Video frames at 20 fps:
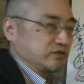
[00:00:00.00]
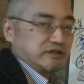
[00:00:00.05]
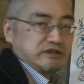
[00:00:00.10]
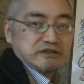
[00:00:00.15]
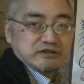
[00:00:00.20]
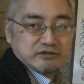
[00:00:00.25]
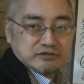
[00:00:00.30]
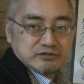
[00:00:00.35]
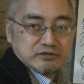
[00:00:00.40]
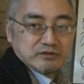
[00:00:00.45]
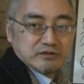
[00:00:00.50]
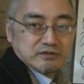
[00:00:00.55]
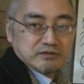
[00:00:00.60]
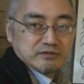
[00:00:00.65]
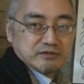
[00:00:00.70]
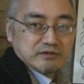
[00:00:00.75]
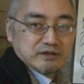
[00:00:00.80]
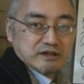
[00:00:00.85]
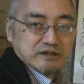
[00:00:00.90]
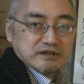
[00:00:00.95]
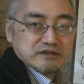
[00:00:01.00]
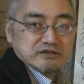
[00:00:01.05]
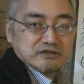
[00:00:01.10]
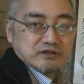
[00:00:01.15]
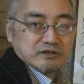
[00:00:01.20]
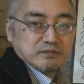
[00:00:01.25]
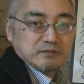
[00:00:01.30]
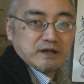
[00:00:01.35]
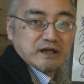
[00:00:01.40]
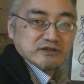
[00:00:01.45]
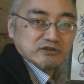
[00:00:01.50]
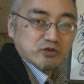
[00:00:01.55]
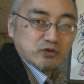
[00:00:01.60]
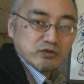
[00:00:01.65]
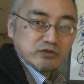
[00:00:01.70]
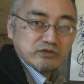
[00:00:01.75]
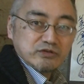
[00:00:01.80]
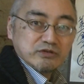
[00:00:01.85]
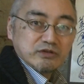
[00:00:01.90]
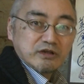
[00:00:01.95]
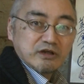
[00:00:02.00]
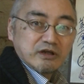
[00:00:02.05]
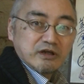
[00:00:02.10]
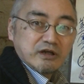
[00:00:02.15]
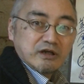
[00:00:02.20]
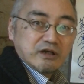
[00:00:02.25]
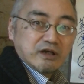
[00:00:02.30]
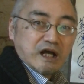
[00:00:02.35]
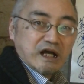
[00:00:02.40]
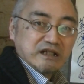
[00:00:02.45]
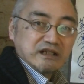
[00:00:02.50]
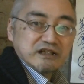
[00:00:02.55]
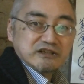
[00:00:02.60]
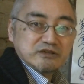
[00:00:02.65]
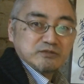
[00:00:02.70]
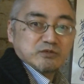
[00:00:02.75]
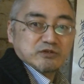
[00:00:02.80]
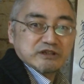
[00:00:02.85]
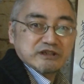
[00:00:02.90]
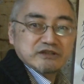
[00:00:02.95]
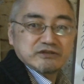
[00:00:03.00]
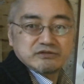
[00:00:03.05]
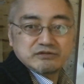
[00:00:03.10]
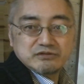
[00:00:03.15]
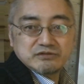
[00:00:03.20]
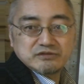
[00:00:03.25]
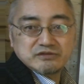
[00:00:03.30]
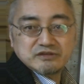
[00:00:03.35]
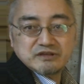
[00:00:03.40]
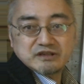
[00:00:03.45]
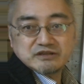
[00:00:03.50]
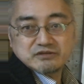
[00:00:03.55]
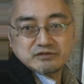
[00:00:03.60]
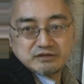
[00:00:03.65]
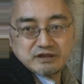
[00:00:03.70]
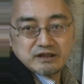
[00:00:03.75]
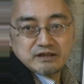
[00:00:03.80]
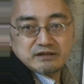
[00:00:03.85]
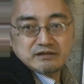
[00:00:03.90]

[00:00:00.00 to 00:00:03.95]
にっていうとあれですけどまあそういう話も聞くんですよね